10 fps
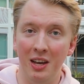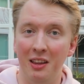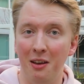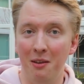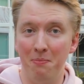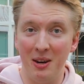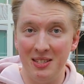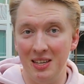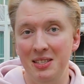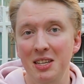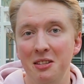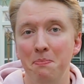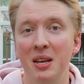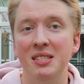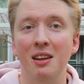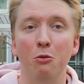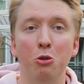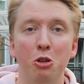это произносить без того,